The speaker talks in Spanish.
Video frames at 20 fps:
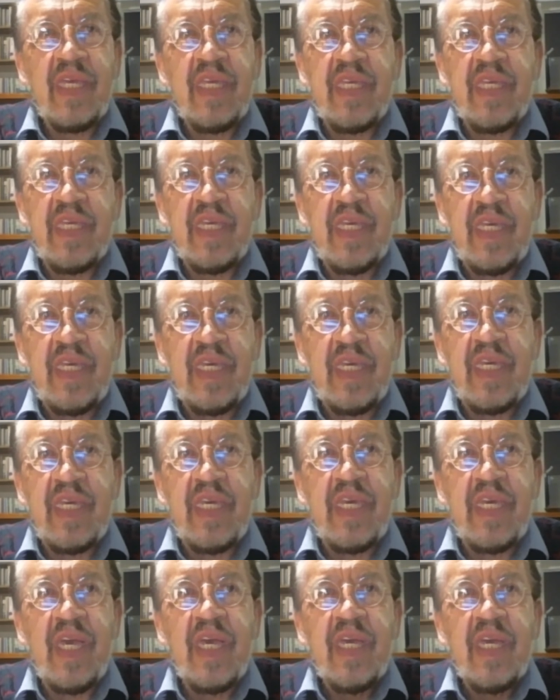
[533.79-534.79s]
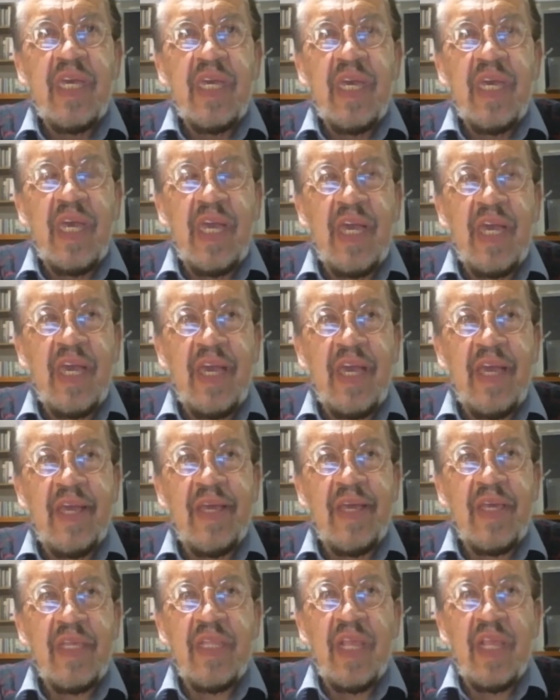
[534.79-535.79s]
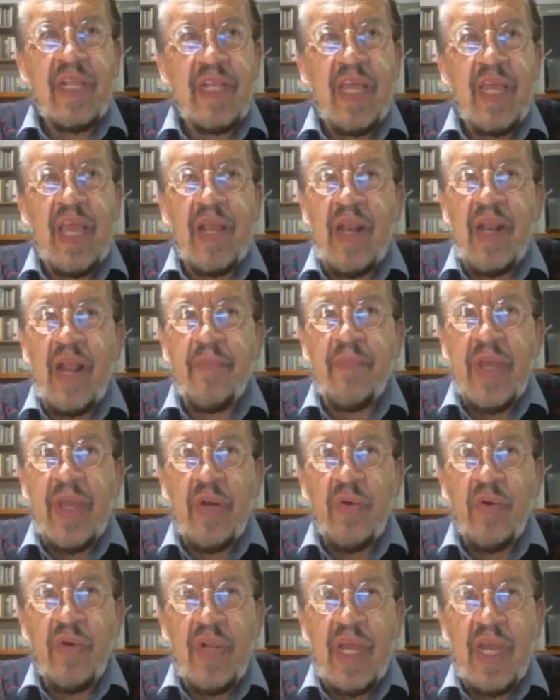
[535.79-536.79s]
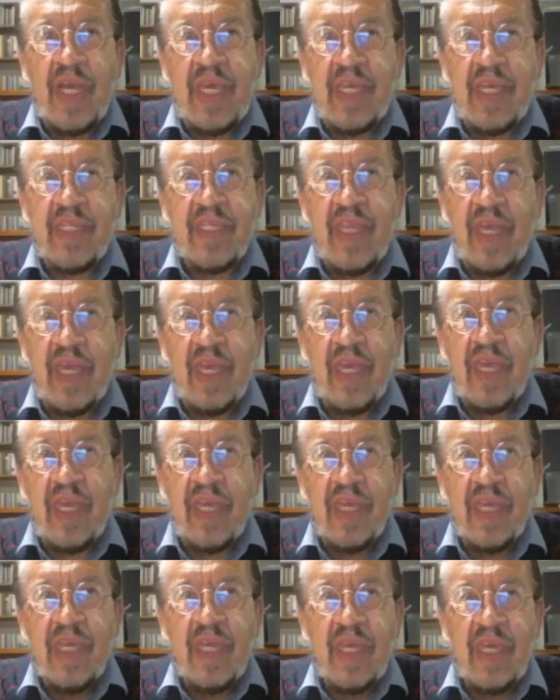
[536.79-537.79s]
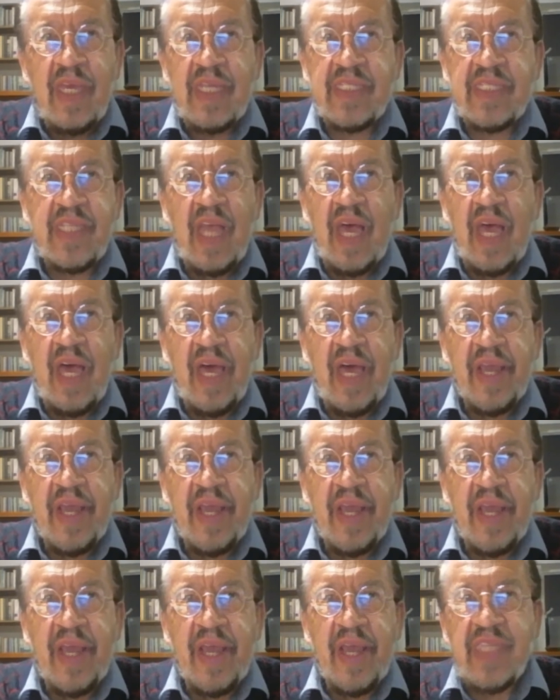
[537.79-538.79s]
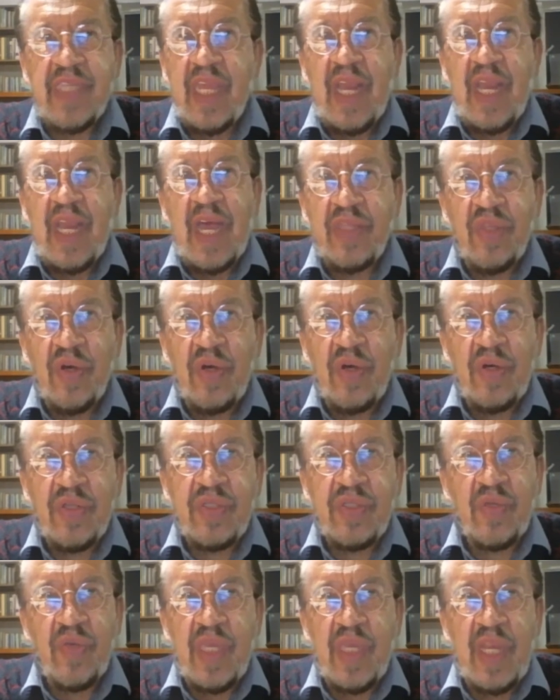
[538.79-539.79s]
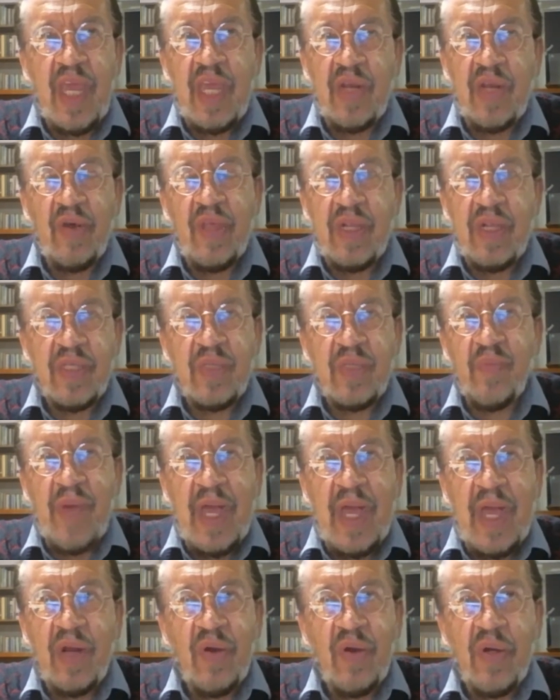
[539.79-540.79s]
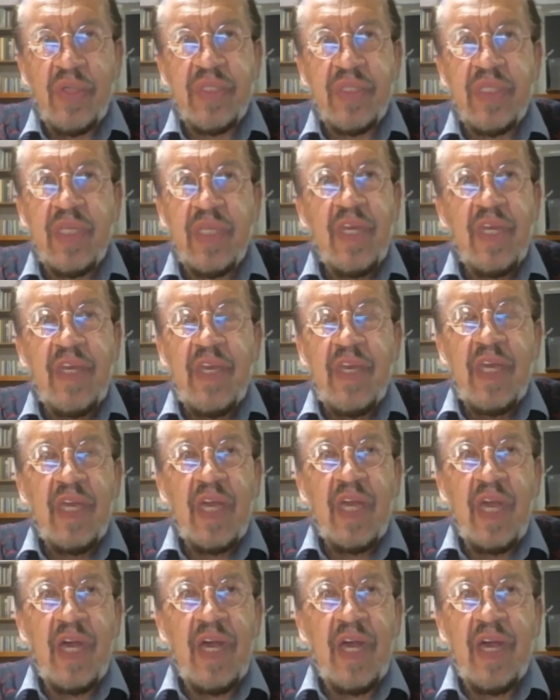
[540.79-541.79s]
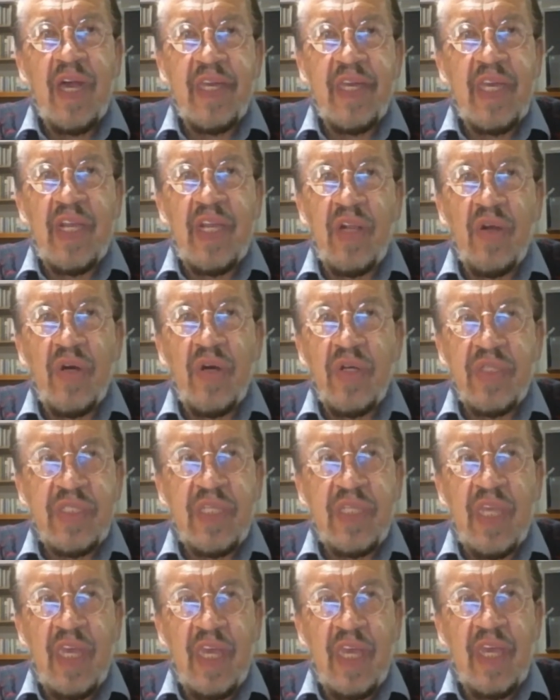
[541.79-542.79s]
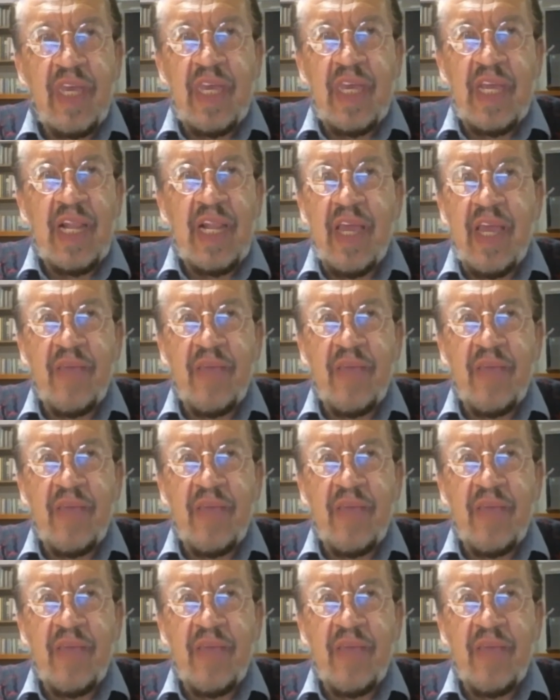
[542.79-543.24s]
y en el Perú la gente está retirando su dinero de los bancos ah, y, los, y la